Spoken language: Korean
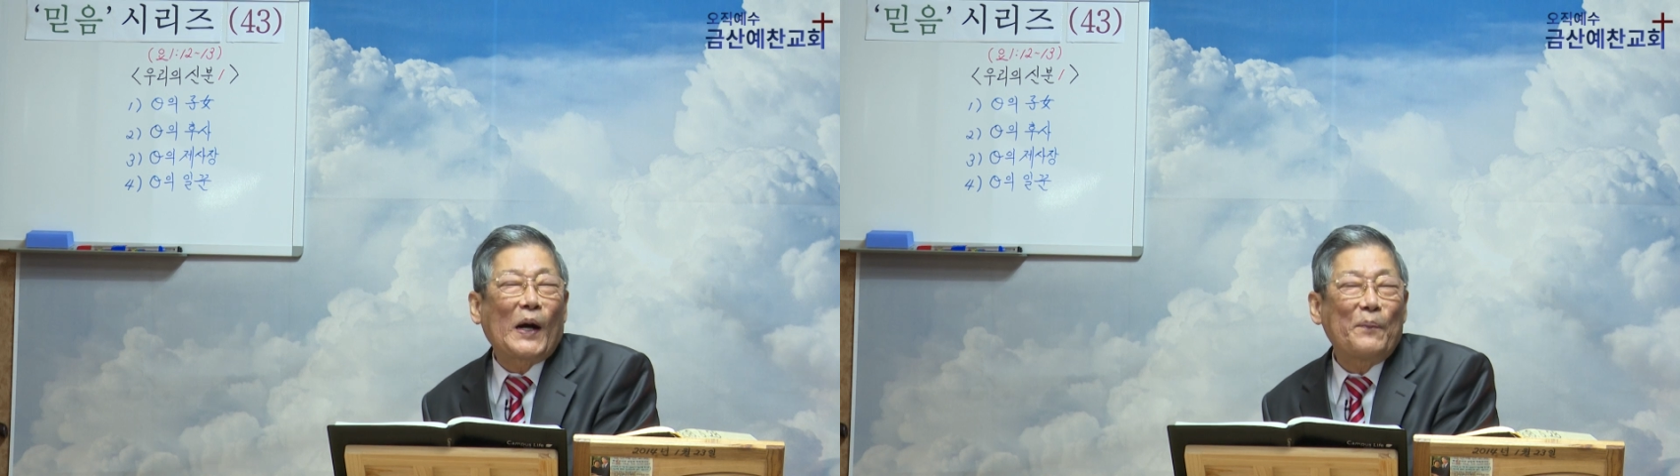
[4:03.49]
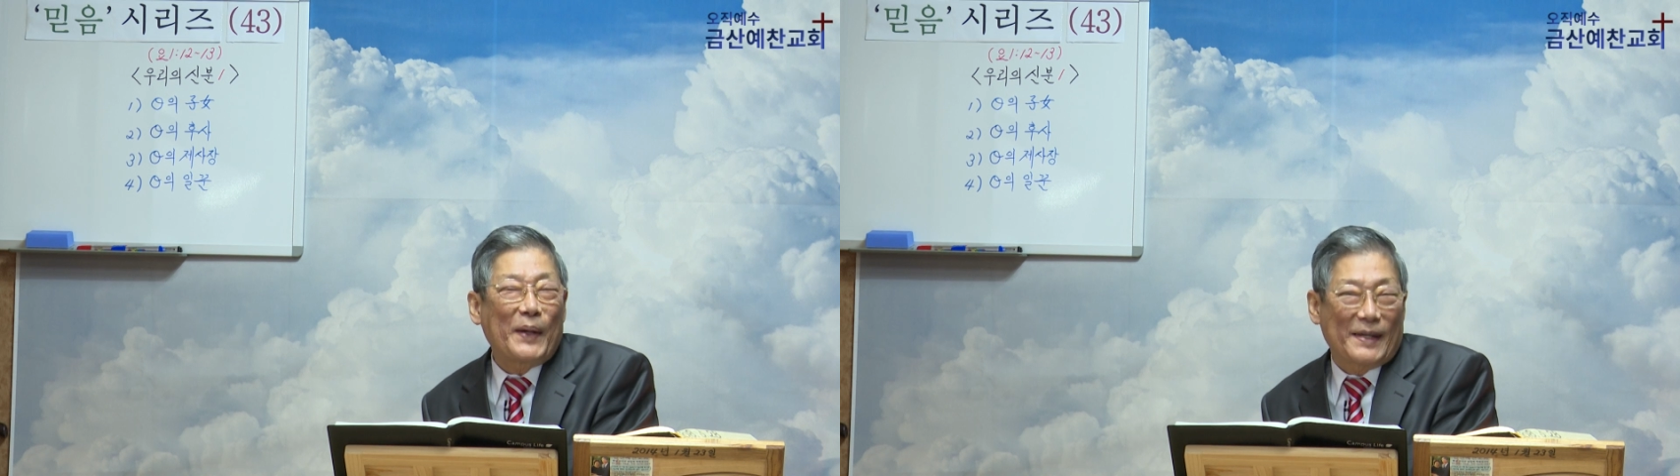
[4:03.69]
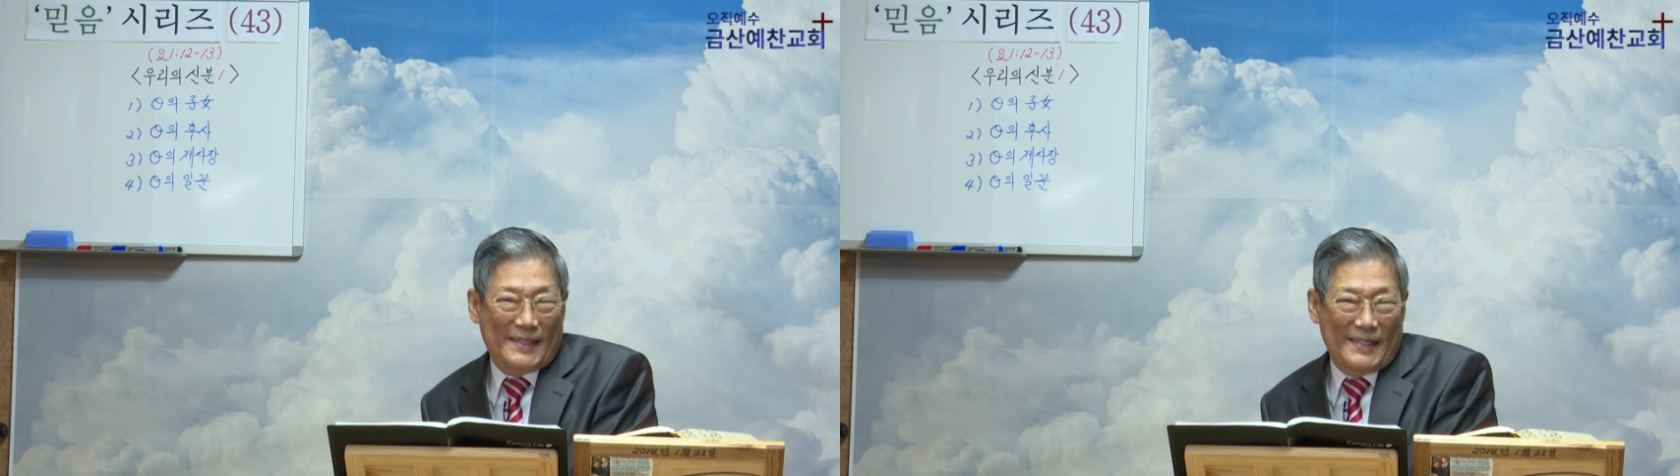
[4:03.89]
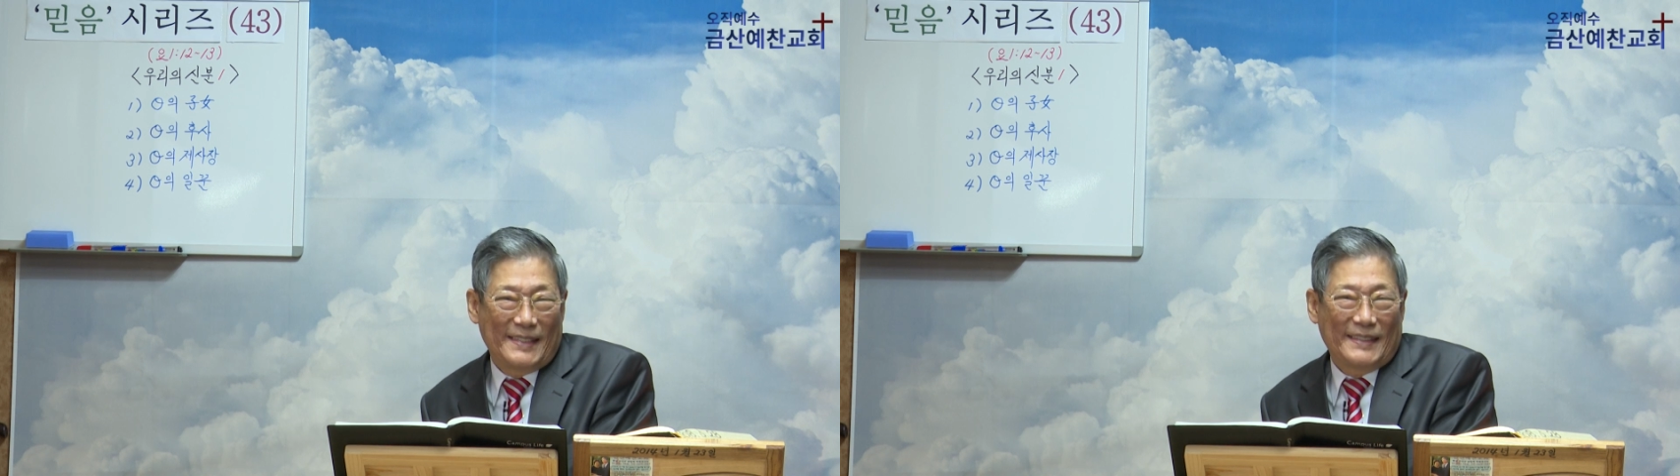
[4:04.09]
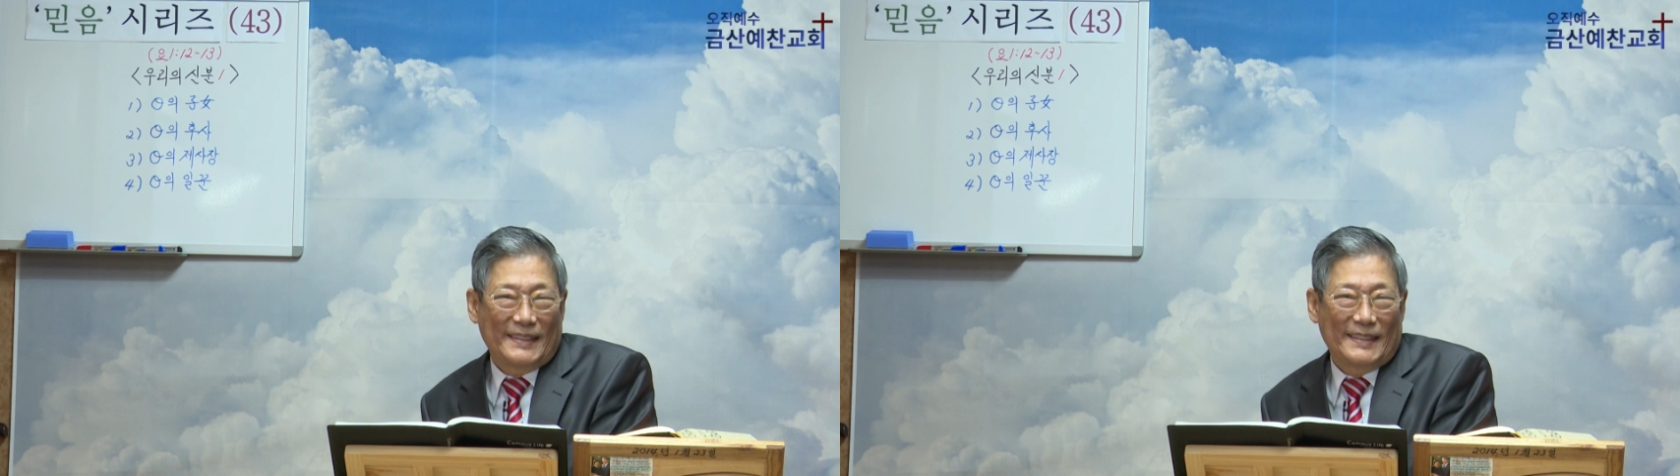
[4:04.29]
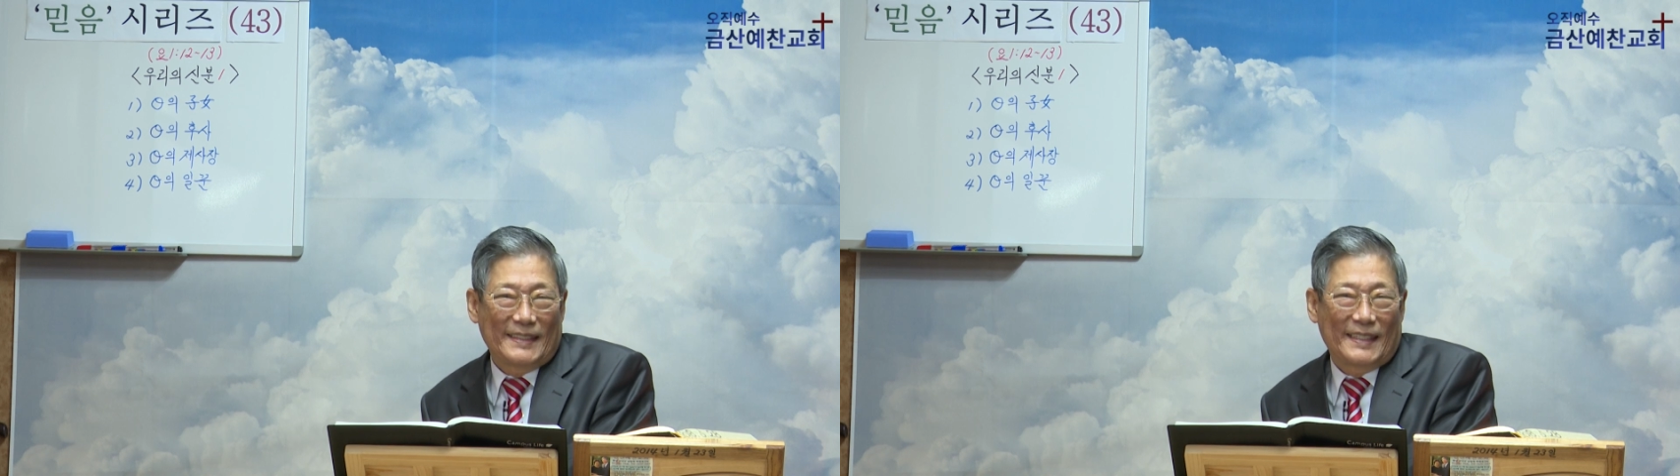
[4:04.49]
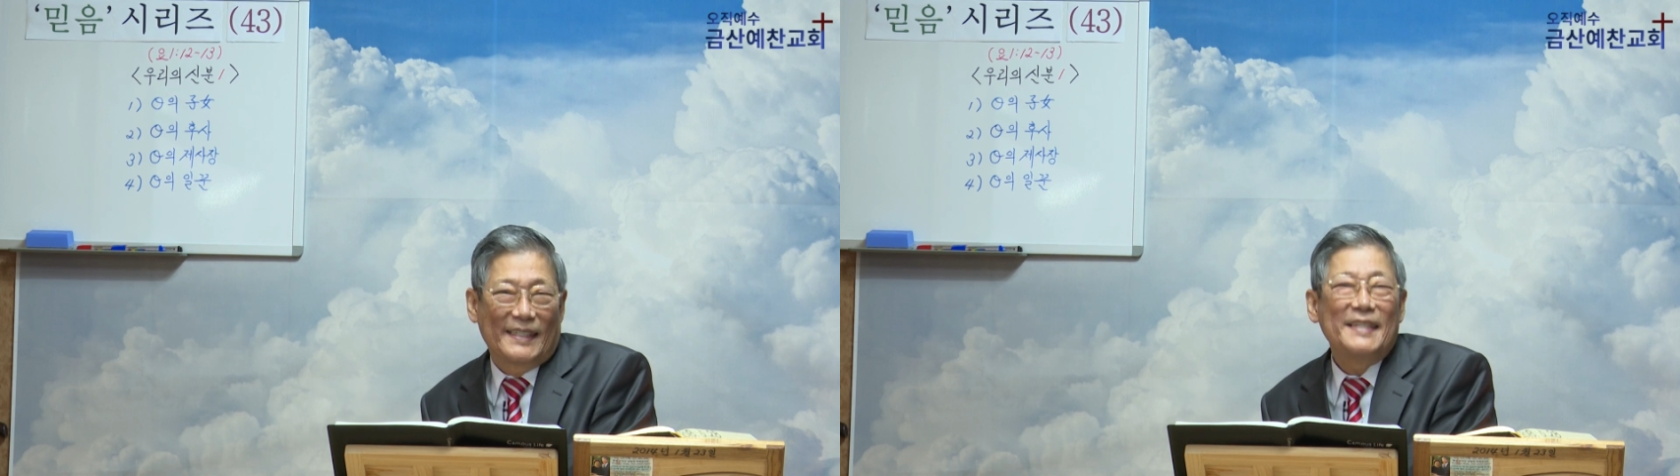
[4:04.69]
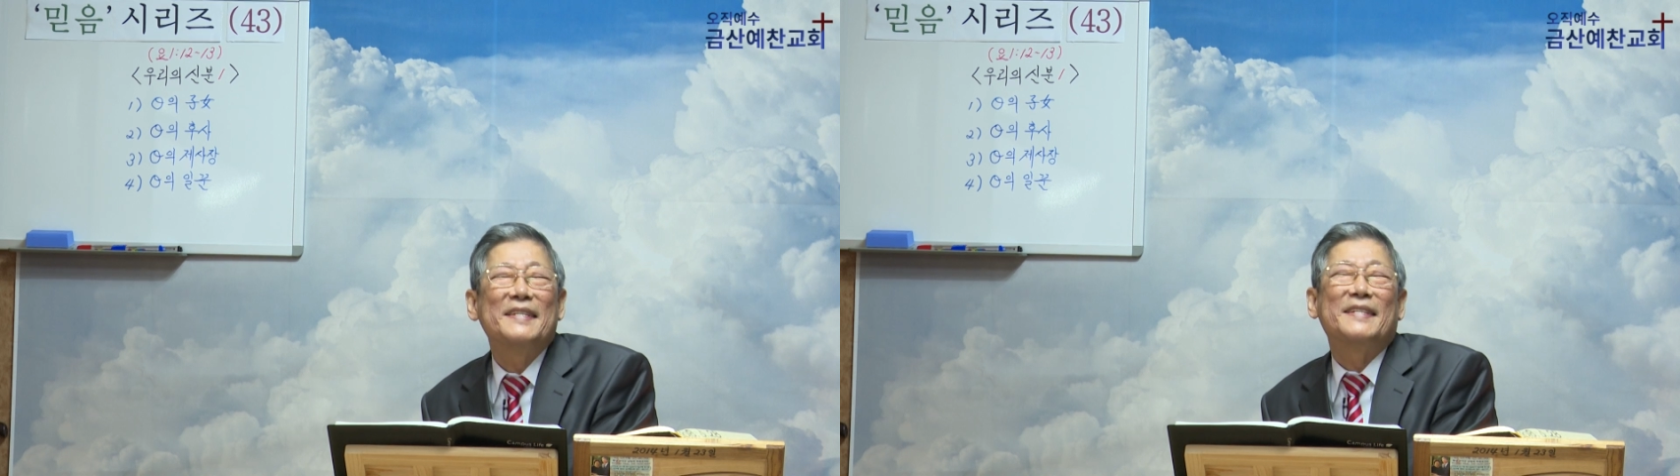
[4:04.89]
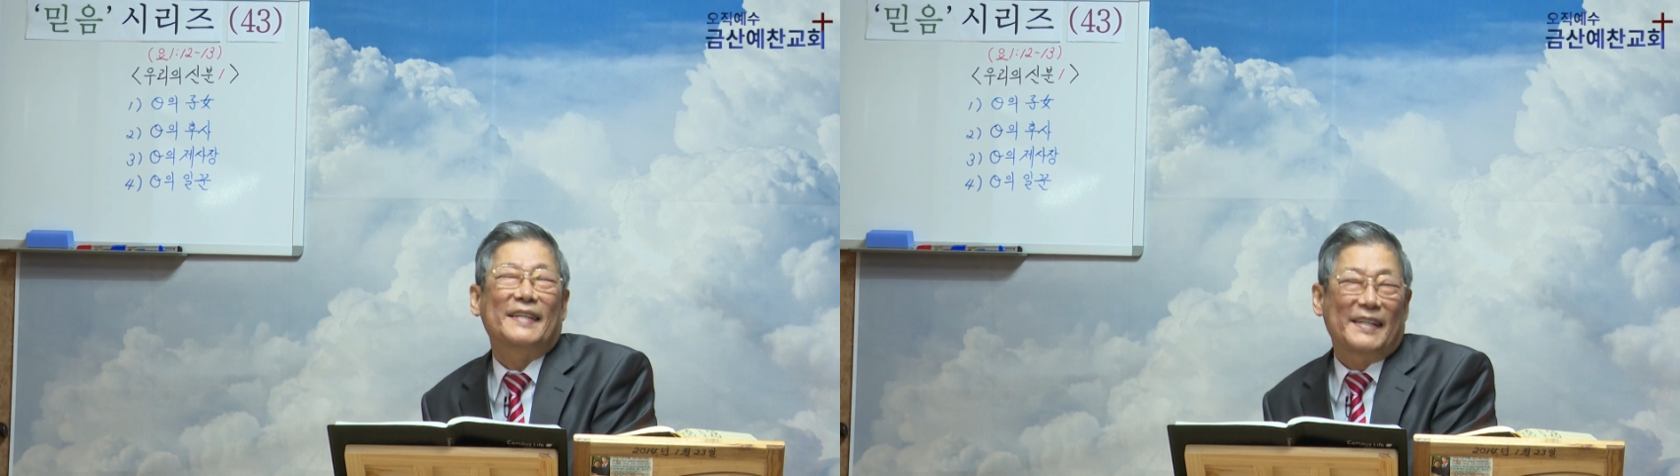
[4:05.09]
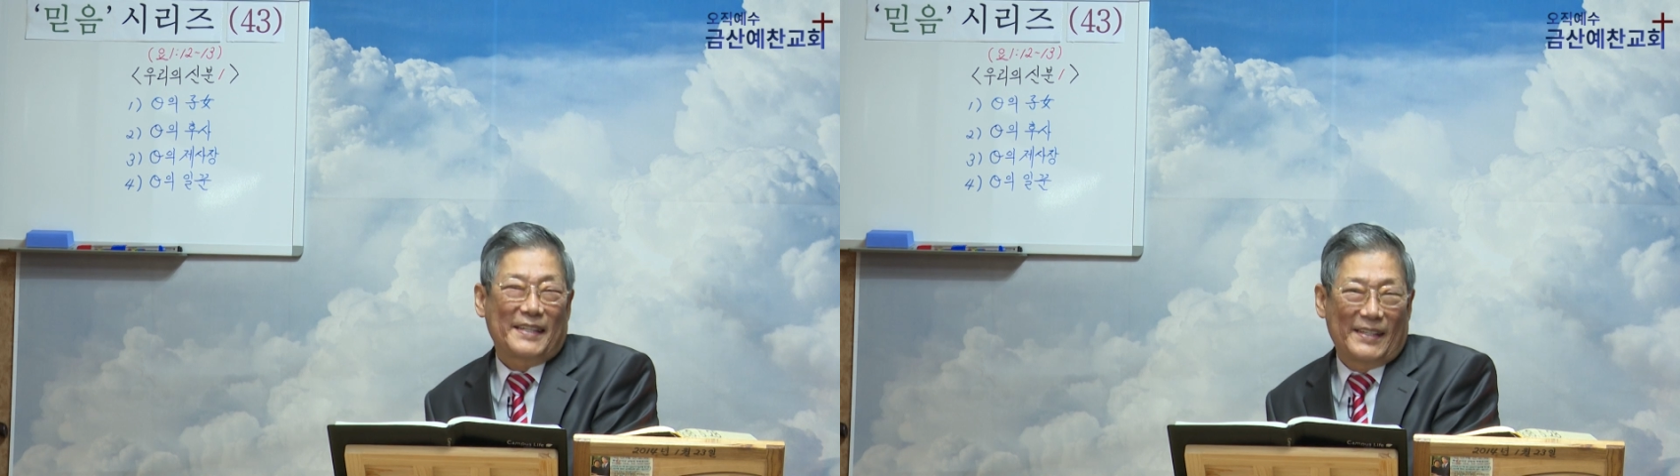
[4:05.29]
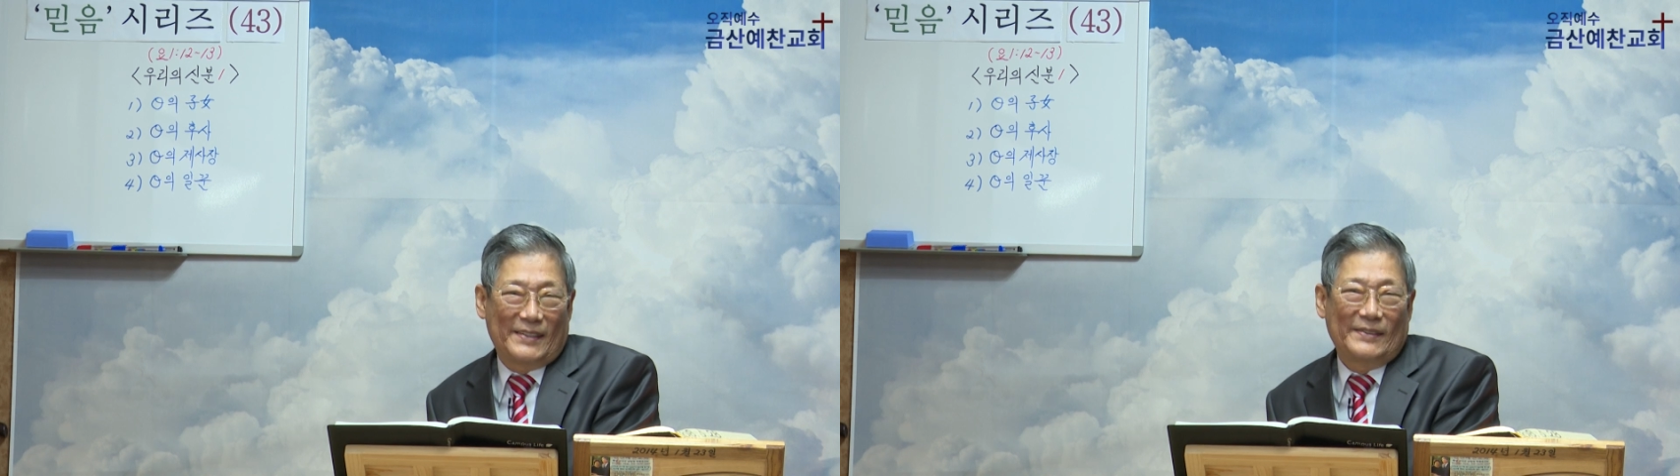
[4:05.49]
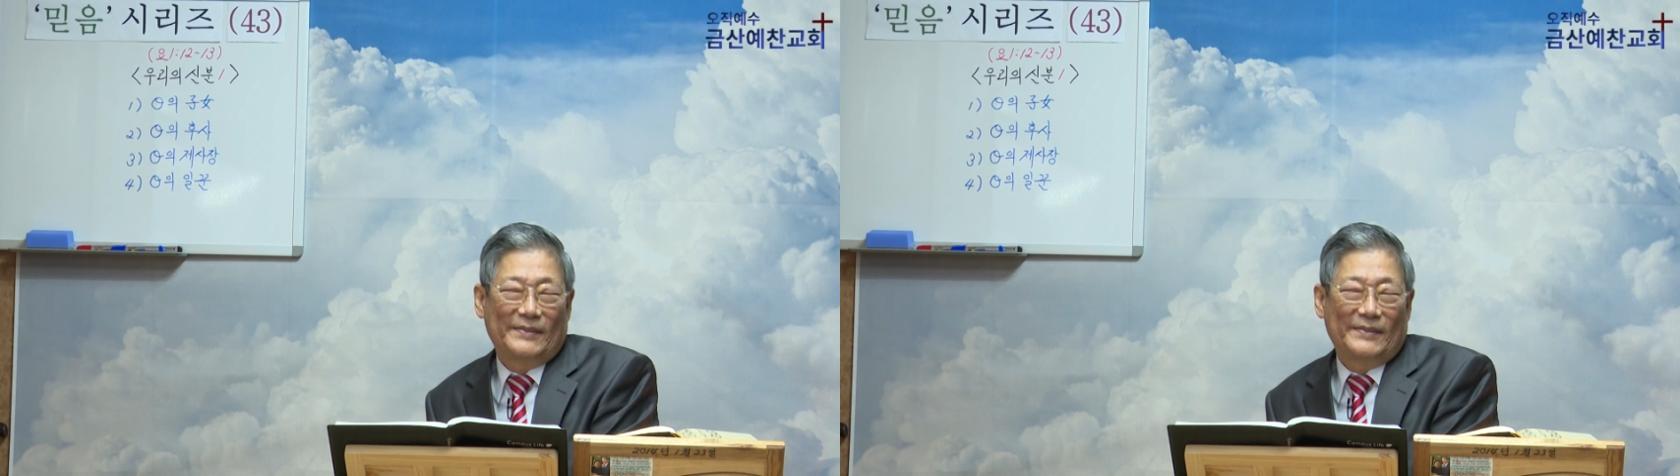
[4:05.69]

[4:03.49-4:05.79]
갚을걸 그건 인정해야 돼요.